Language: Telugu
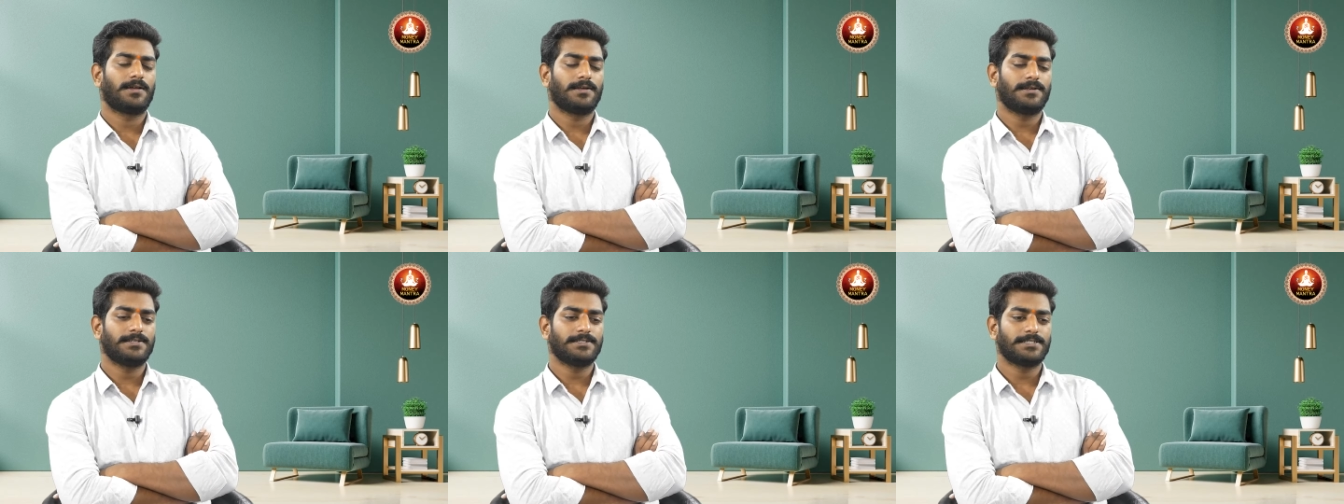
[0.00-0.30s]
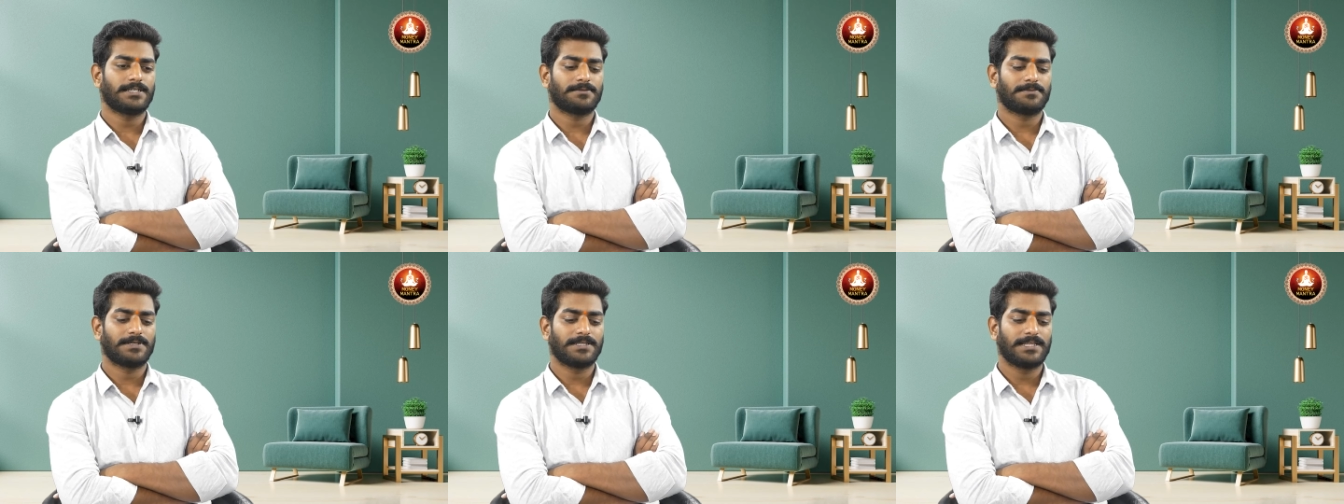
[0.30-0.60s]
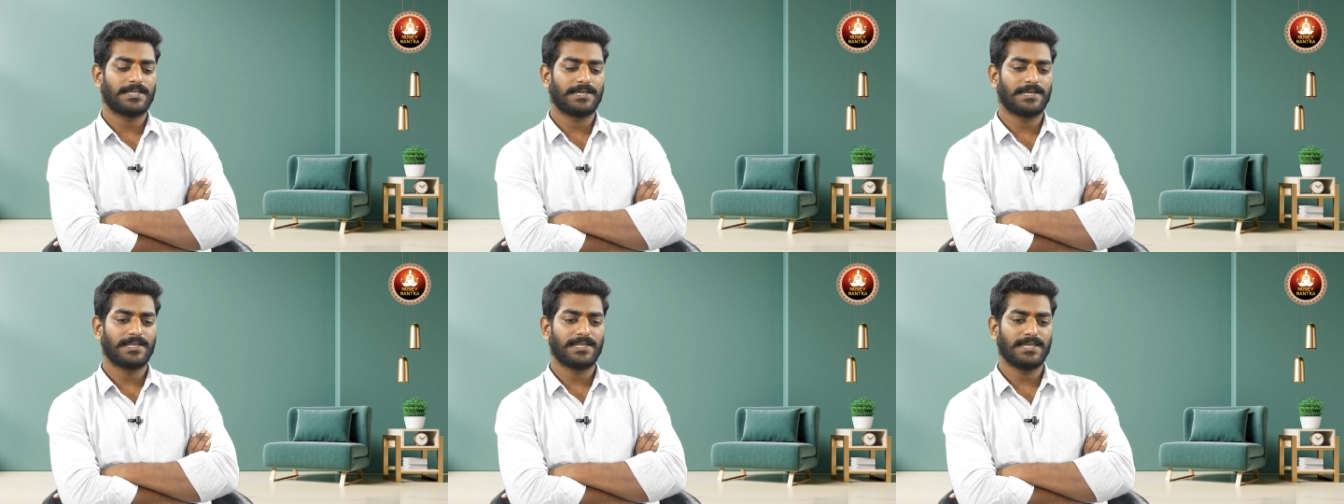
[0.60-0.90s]
కానీ సార్ మన
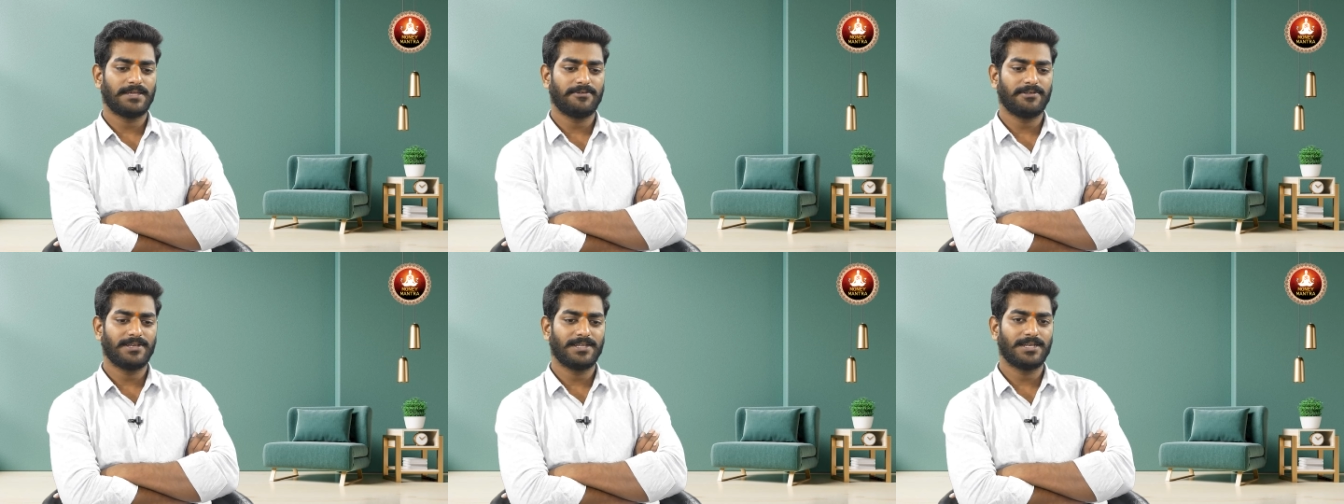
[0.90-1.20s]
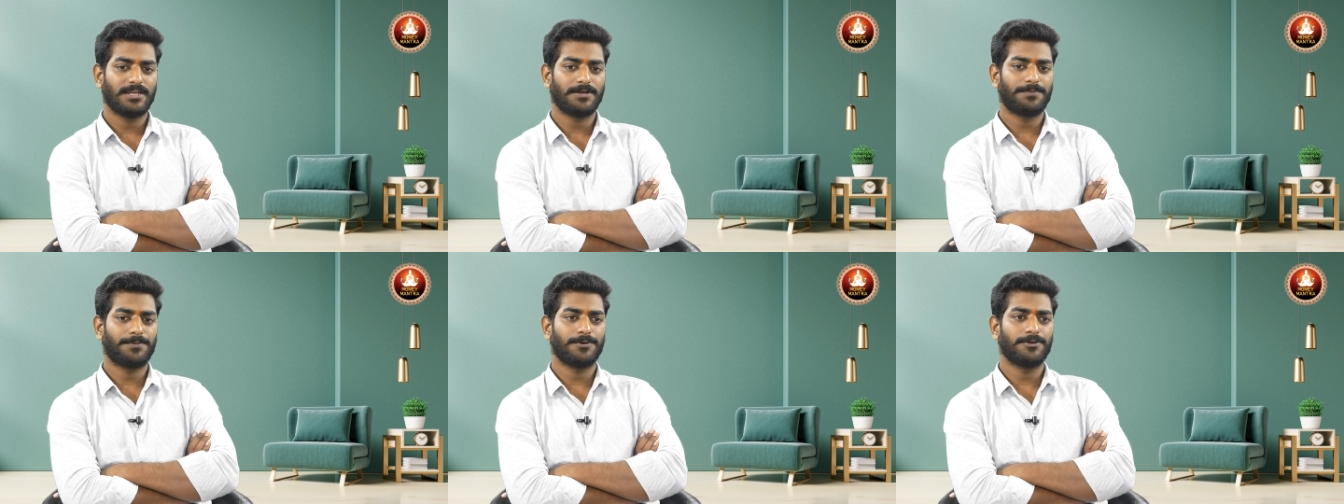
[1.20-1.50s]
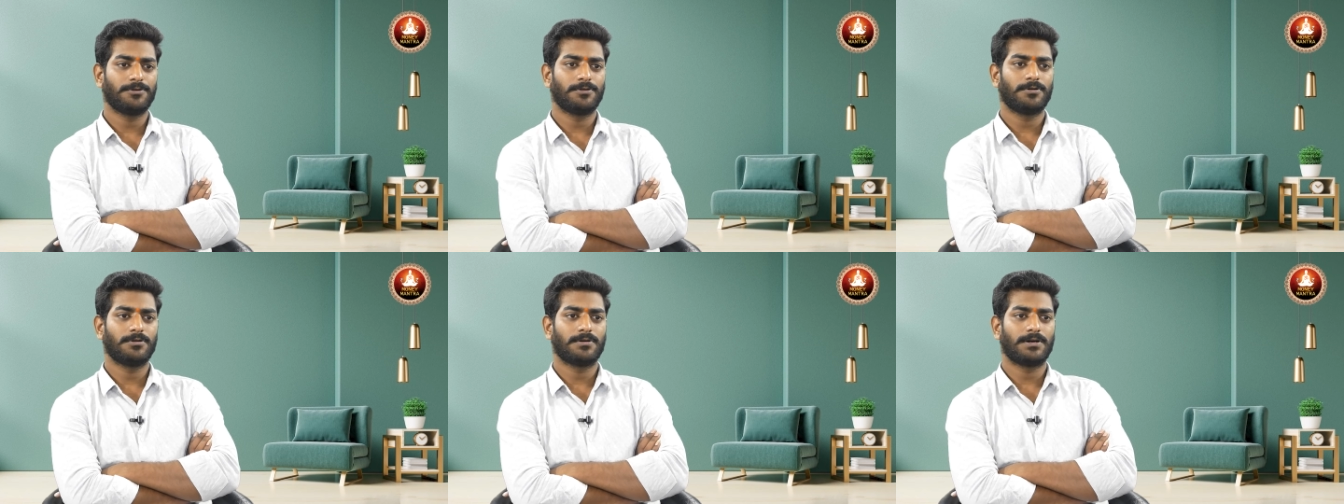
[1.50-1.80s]
దగ్గర ఏమి
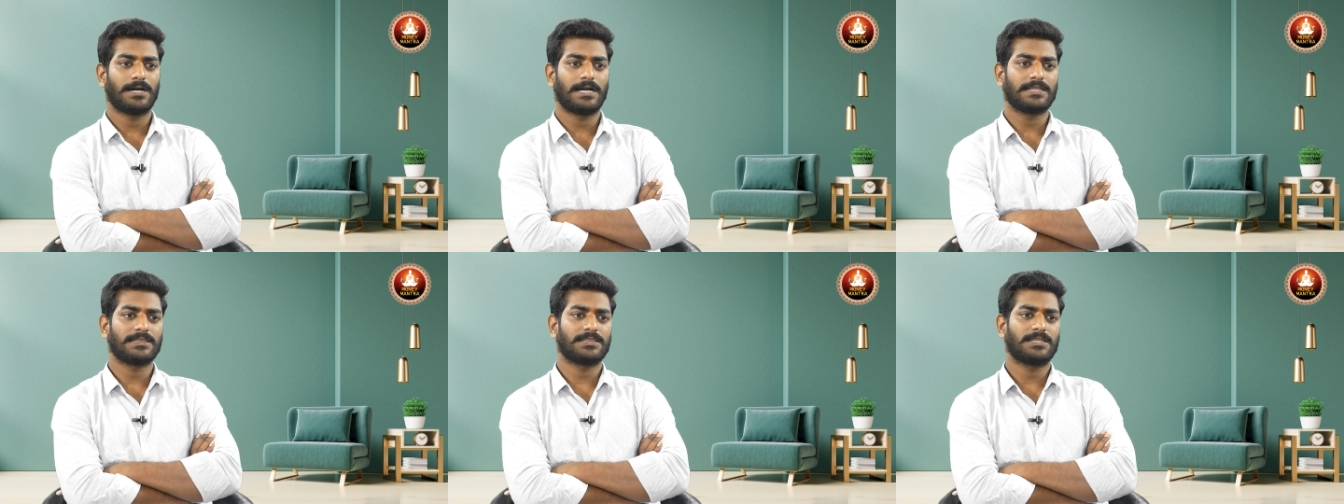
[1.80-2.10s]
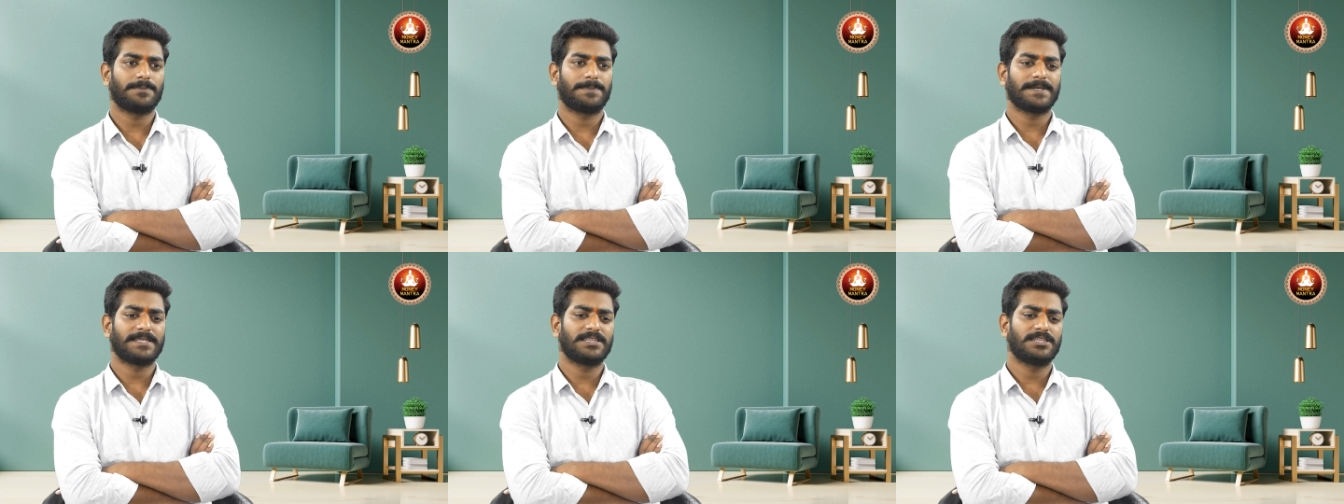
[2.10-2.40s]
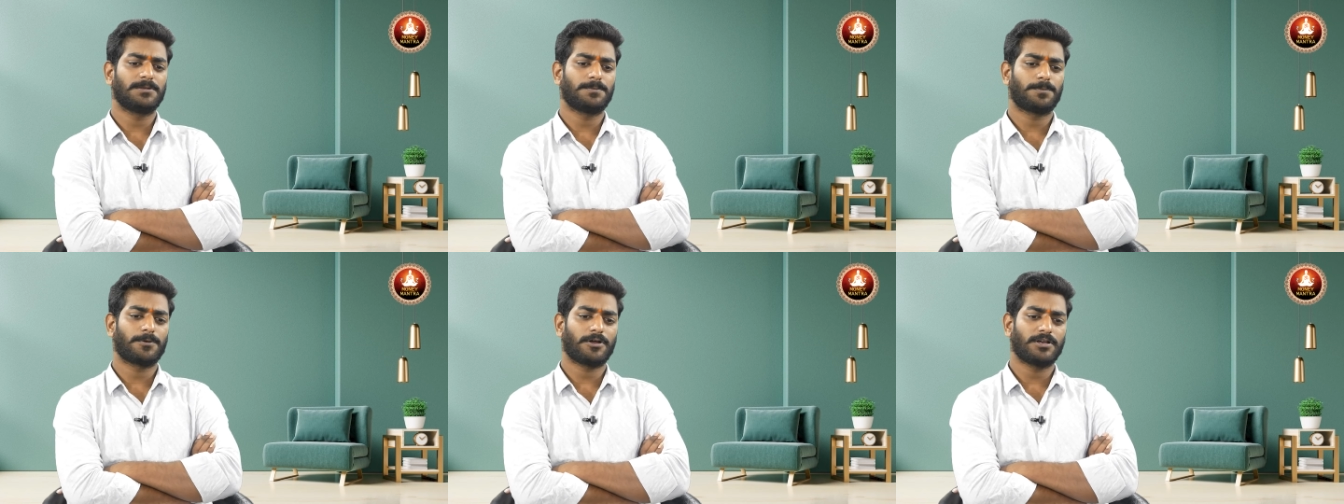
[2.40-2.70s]
లేనప్పుడు అంత
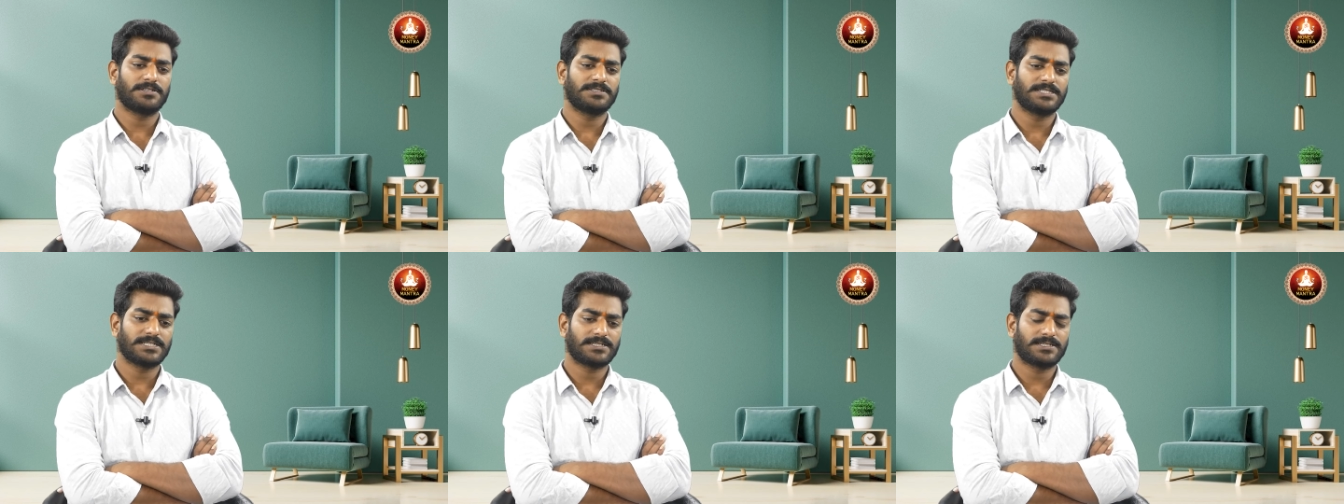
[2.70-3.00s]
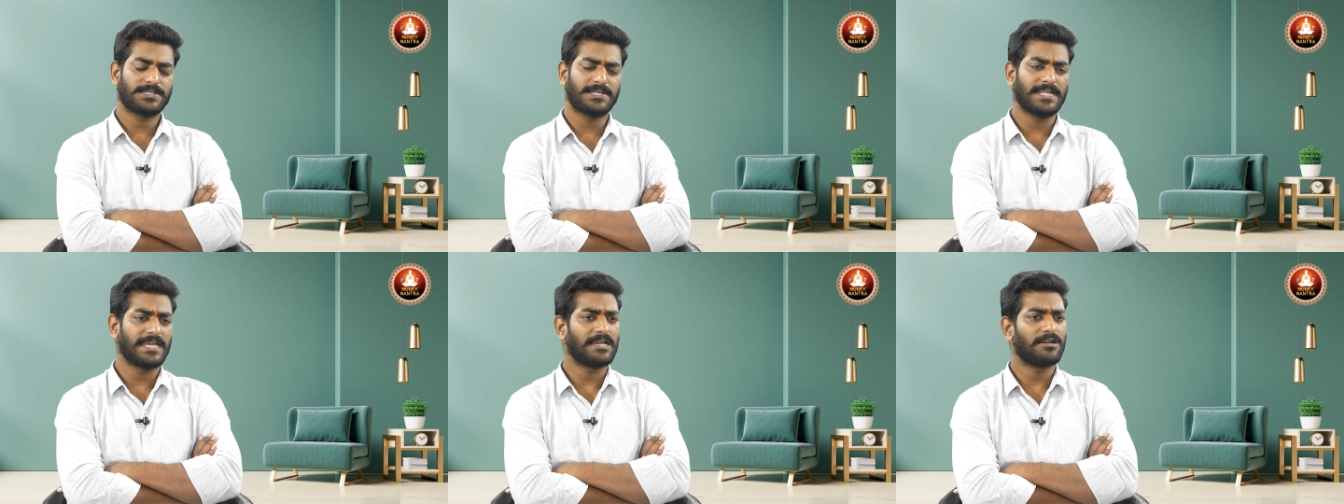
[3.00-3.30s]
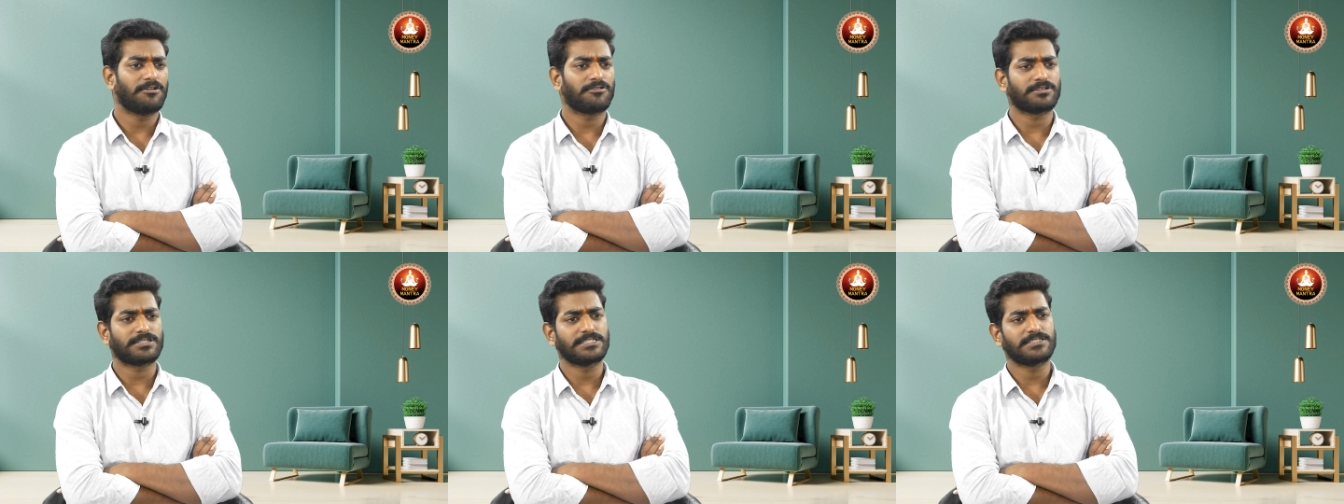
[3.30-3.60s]
పెద్ద ప్రాజెక్ట్ టేక్
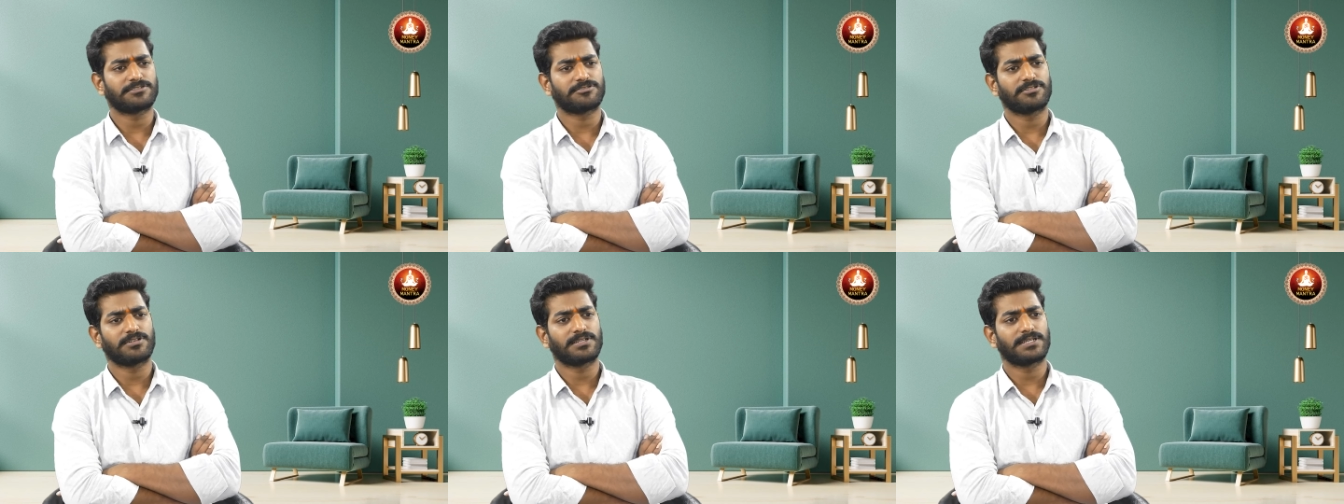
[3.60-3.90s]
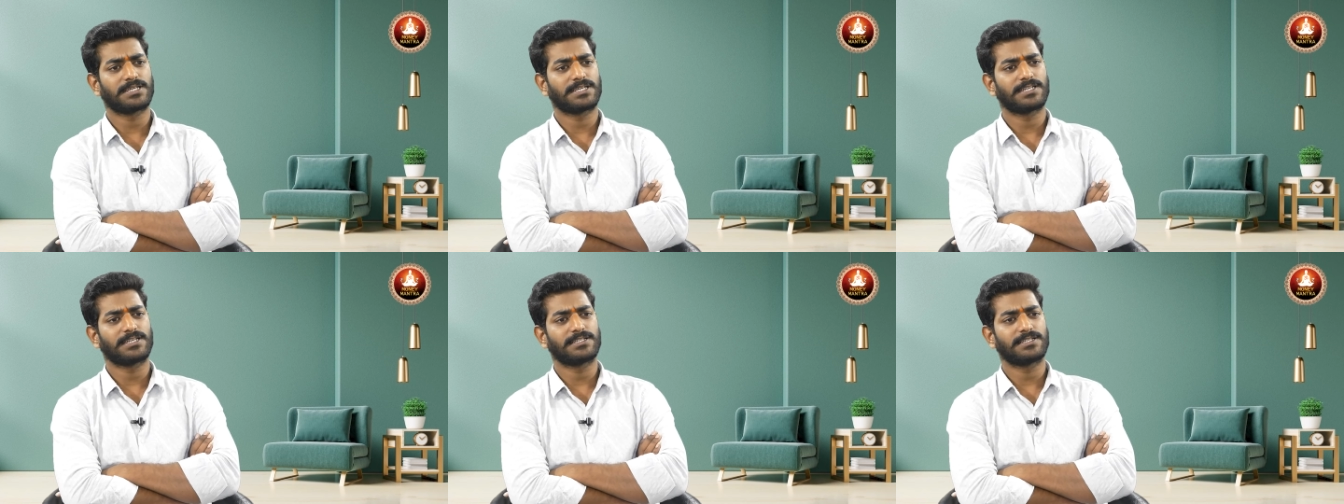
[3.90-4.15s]
ఓవర్ చేసుకుని